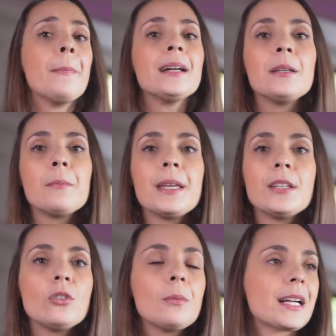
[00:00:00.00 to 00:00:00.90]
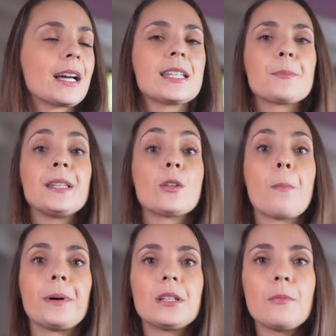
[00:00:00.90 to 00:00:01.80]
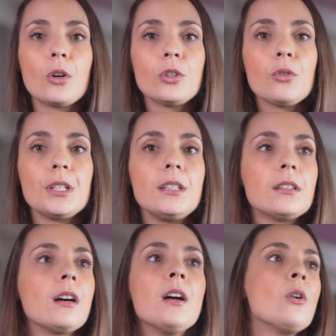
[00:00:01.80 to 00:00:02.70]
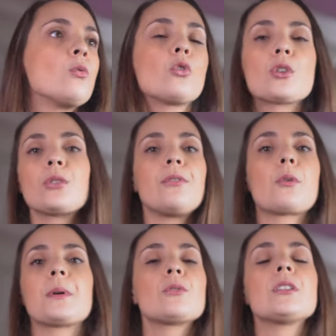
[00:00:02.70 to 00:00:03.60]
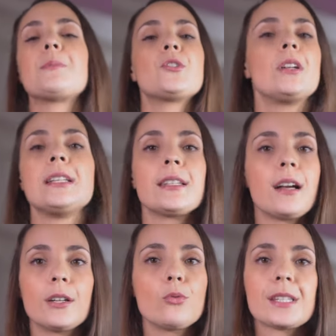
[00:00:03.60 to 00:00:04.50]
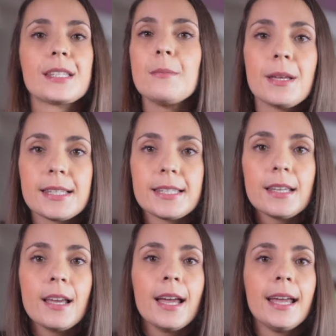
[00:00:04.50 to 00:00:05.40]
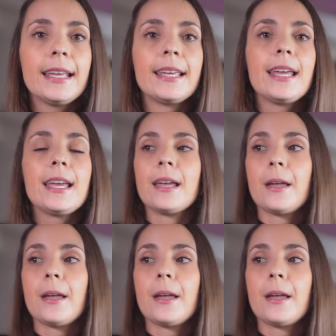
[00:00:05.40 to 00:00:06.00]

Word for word: ma nemmeno magari spendere un patrimonio in un corso di formazione specialistica che dura sei mesi e che